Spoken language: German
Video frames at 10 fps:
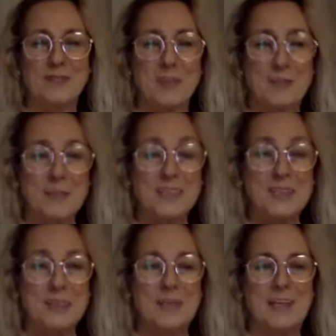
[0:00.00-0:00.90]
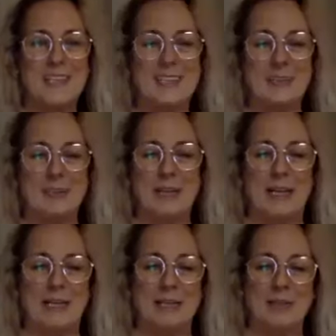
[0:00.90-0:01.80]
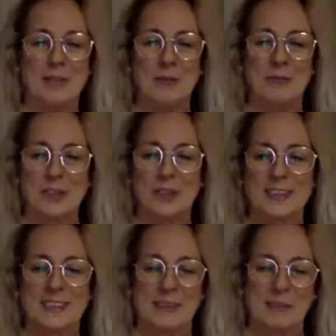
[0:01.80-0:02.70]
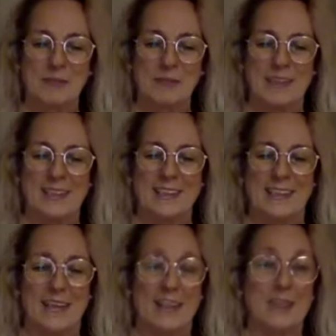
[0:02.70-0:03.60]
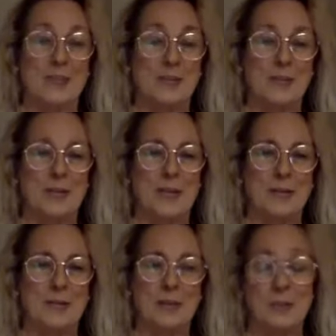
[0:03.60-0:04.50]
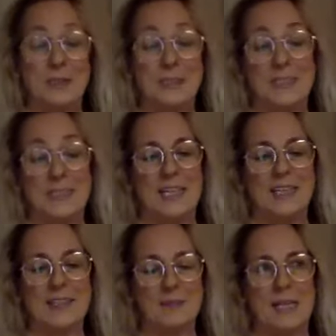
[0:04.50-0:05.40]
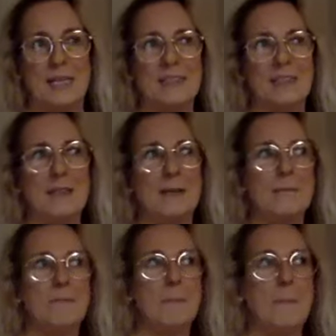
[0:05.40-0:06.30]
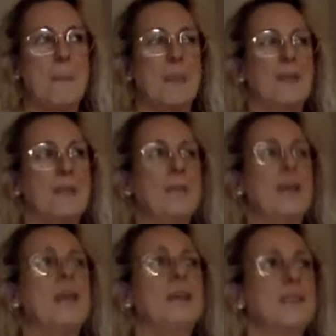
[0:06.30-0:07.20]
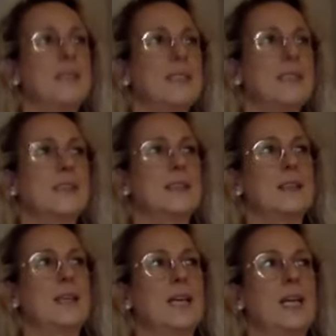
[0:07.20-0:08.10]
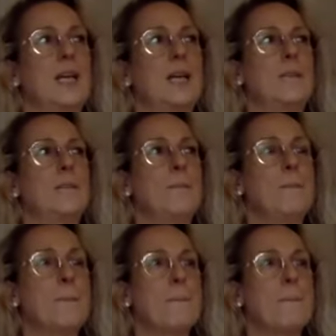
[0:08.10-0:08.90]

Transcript: mit dieser Begeisterung einfach. Und ähm, ja, da ist schon unheimlich viel passiert. Ich habe dann ähm, gemerkt, dass ähm,